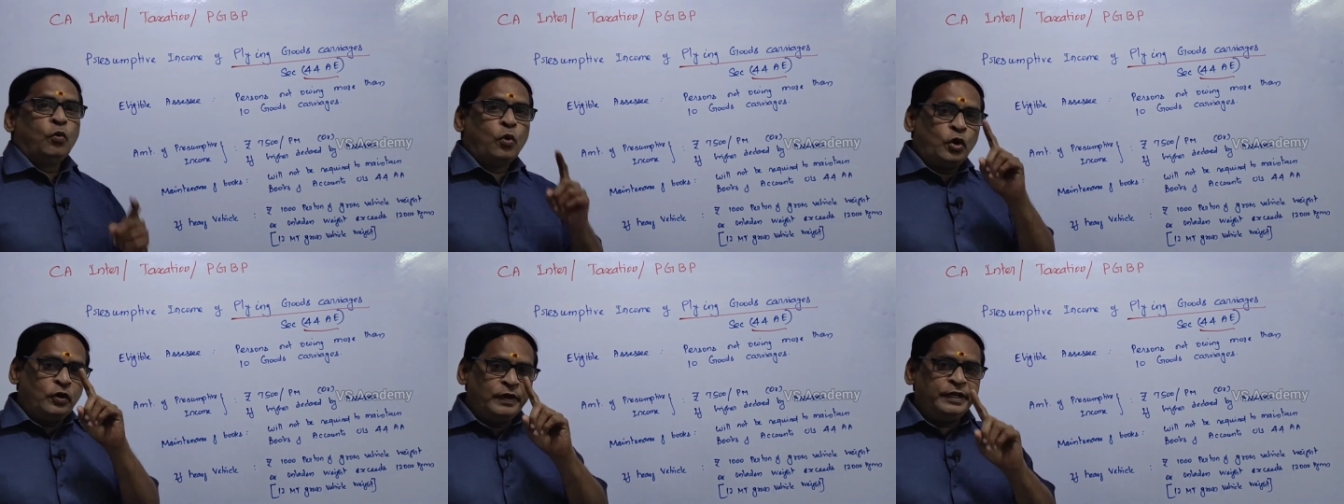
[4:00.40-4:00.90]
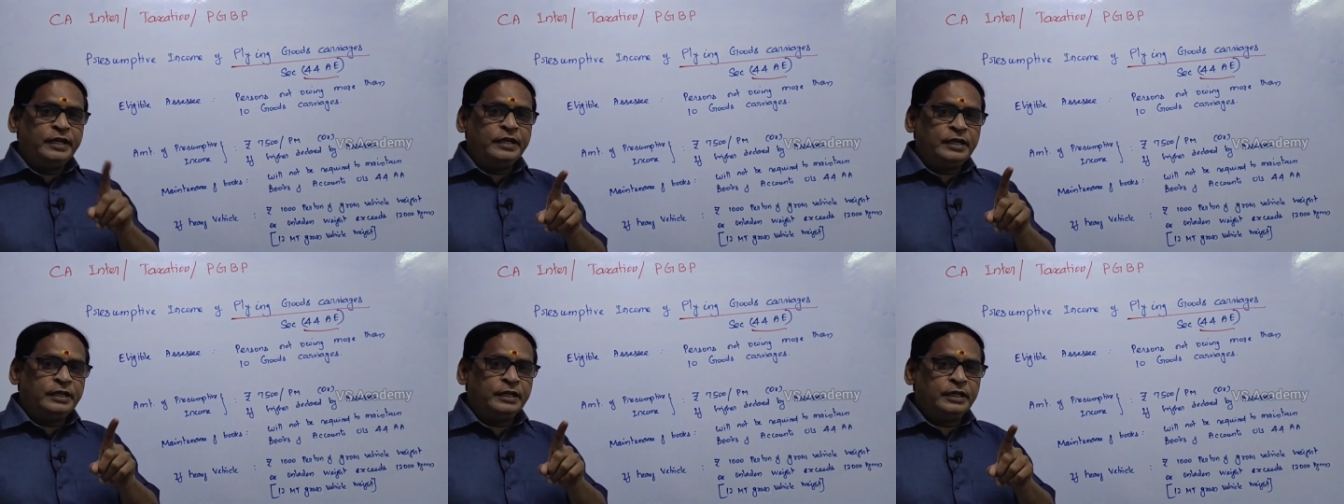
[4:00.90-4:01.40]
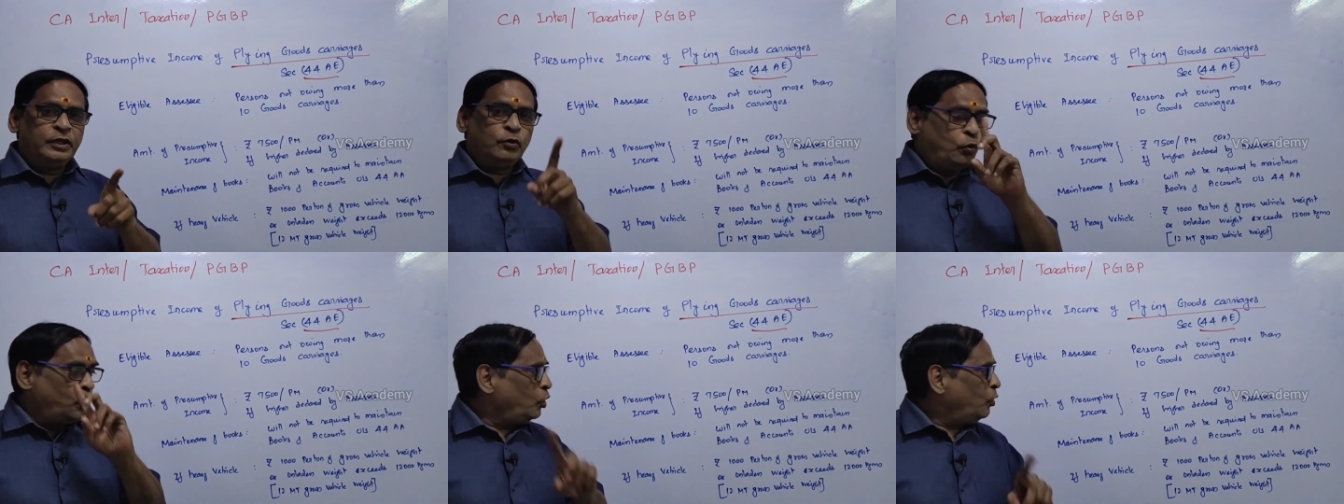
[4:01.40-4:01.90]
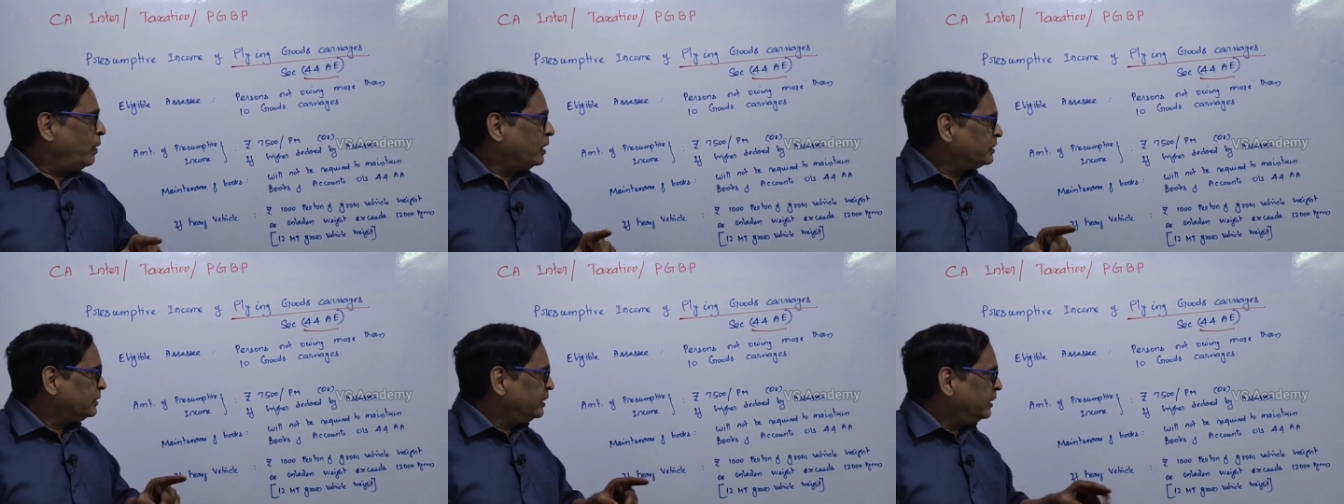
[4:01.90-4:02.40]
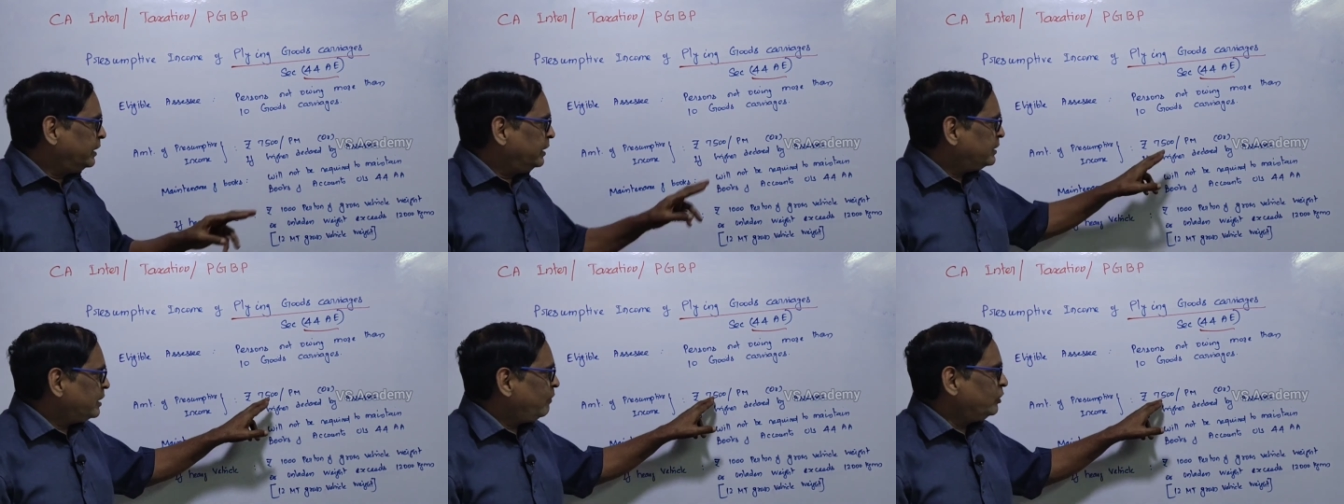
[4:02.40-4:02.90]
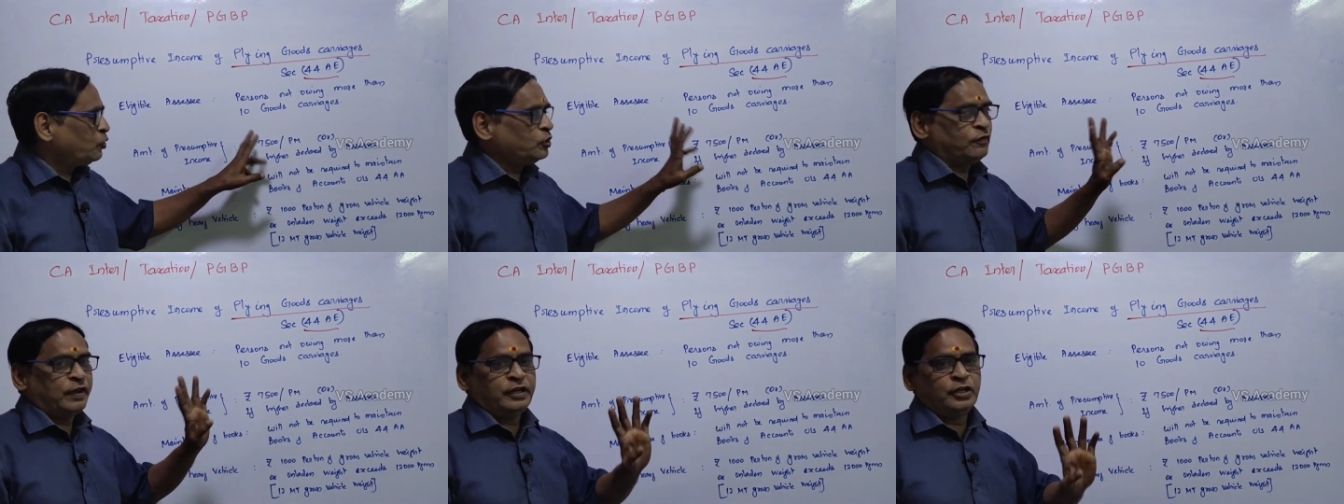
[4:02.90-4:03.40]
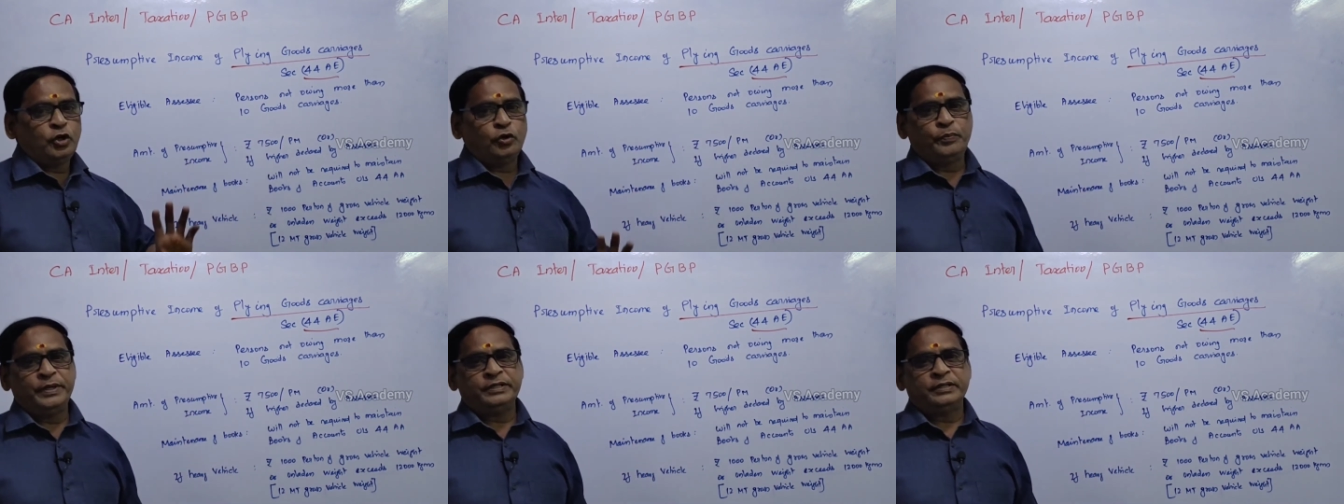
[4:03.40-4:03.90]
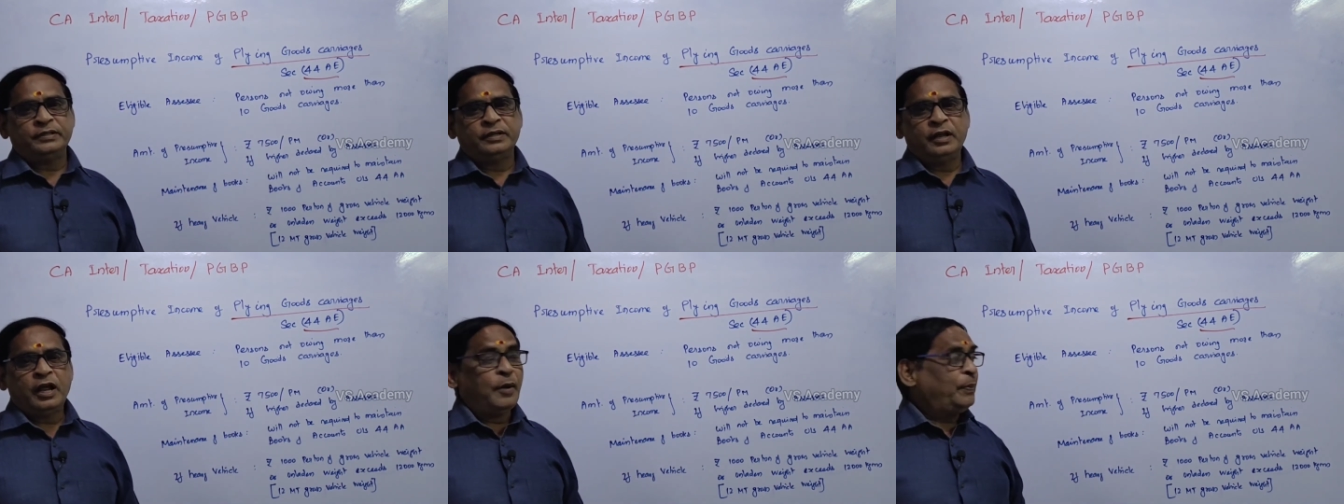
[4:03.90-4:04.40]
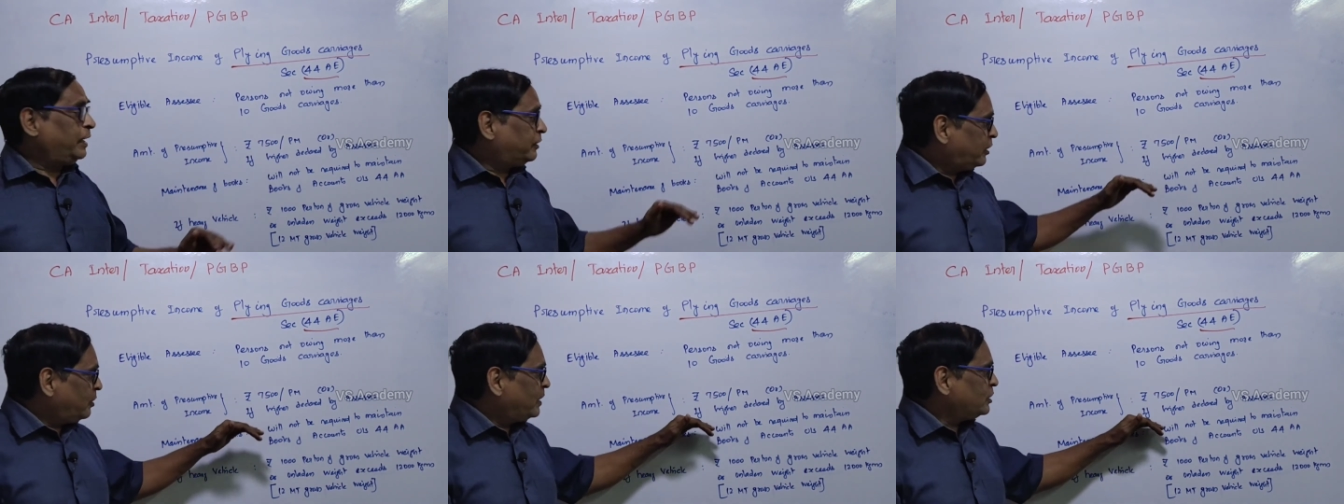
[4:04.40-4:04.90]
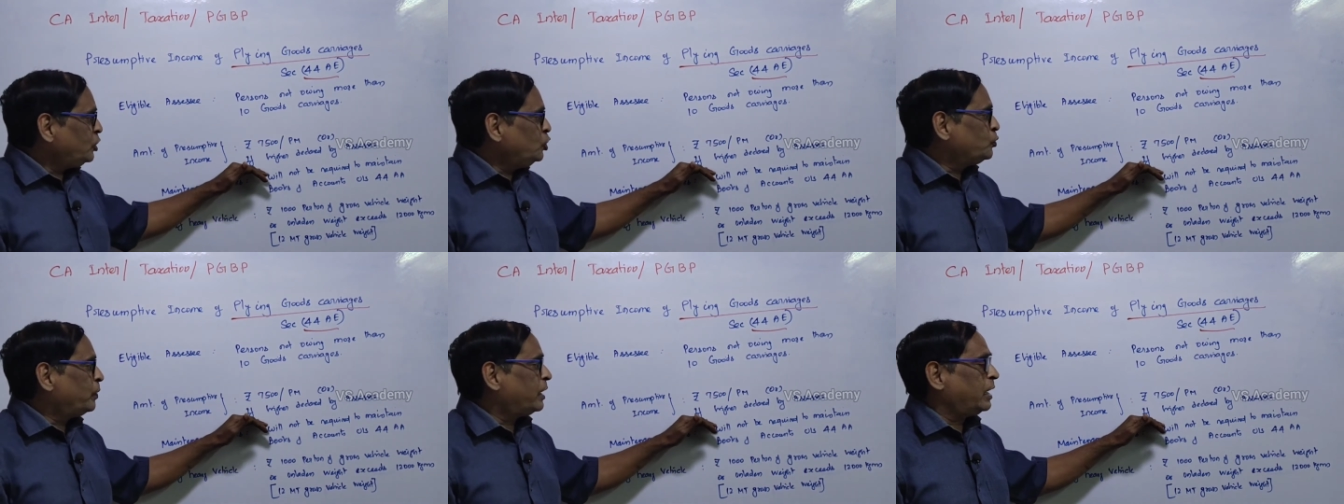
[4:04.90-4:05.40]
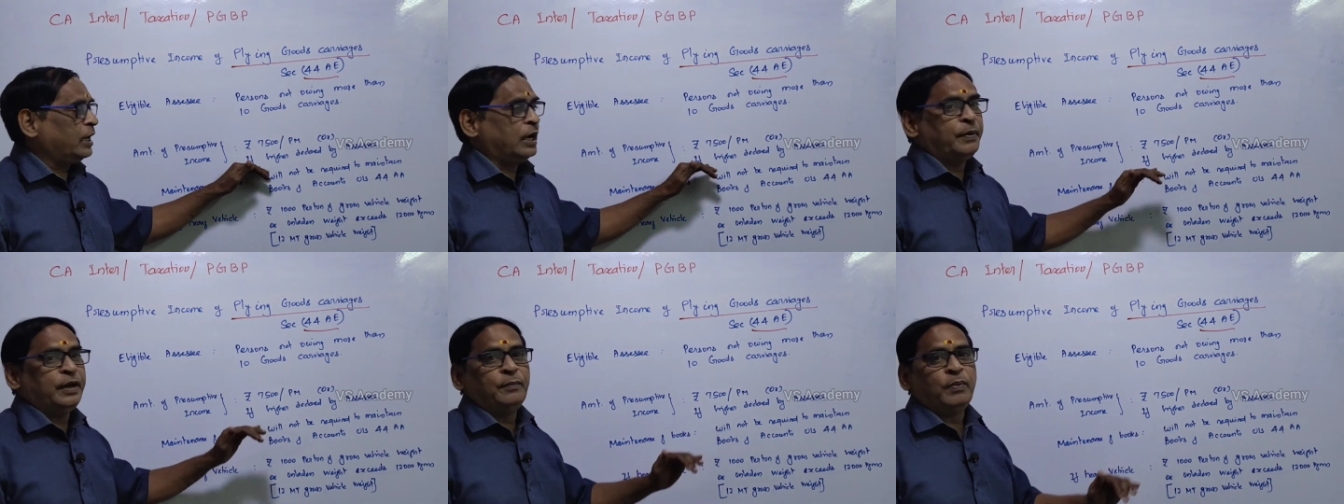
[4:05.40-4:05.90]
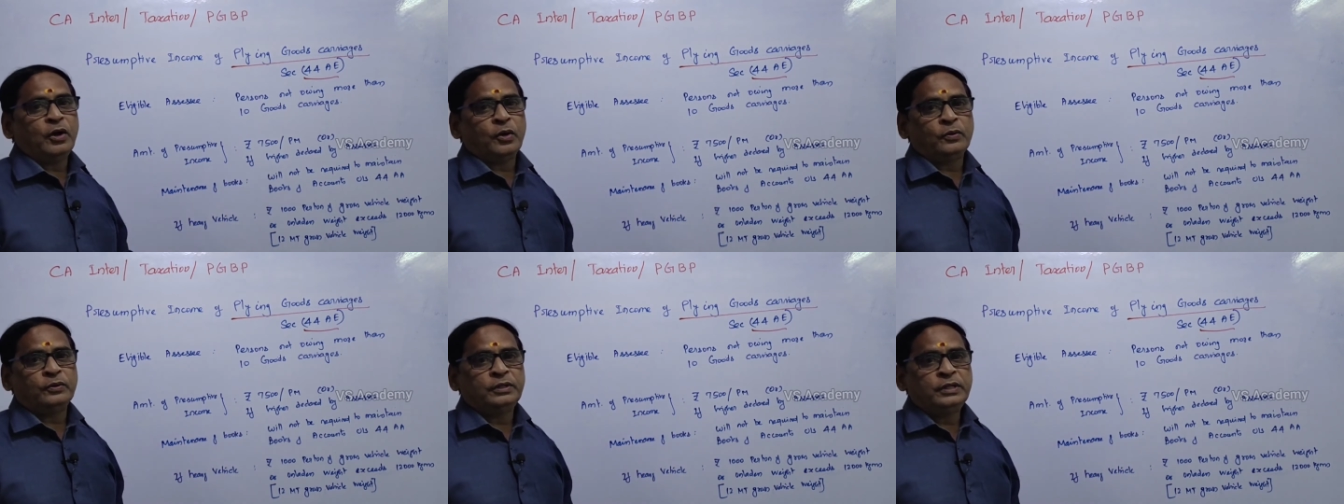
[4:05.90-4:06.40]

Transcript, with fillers: ஒரு வெஹிக்கிளுக்கு ஒரு மாதத்துக்கு செவன் தௌசண்ட் ஃபைவ் ஹண்ட்ரட் ருபீஸ் அப்போ எத்தனை மாதம் யூஸ் பண்ணுறாங்க அப்படின்னு பார்க்கணும்